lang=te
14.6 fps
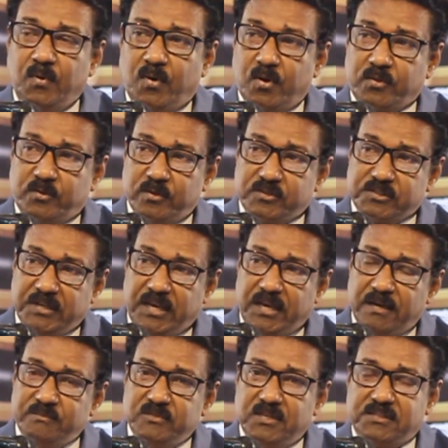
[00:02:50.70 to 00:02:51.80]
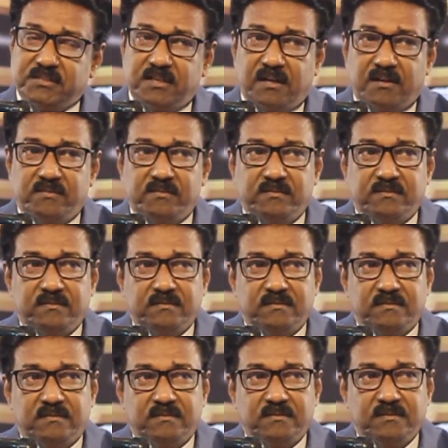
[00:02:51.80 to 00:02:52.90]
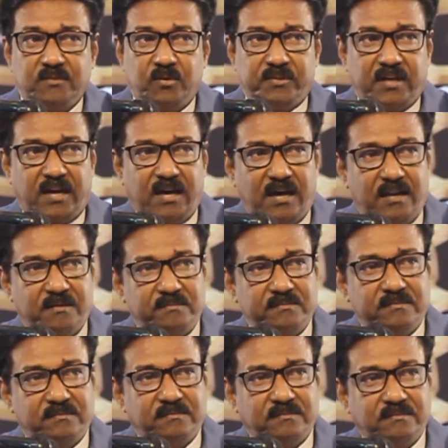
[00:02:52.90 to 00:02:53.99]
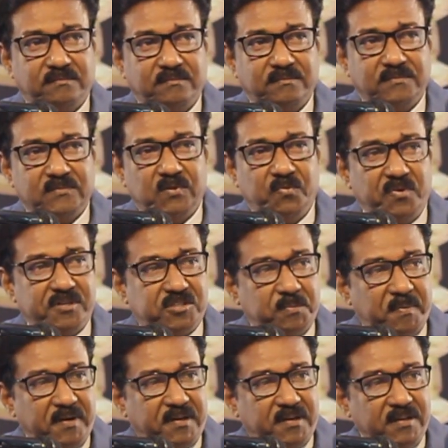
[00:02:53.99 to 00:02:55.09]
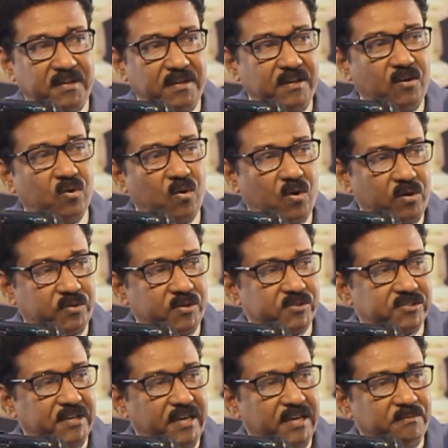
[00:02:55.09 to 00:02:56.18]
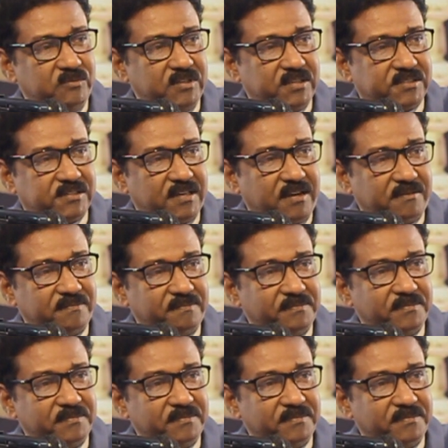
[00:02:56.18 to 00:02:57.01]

ఒకరితో స్నేహం చేస్తారు కొంతకాలం విడిచిపెట్టి ఇంకొకరితో స్నేహం చేస్తారు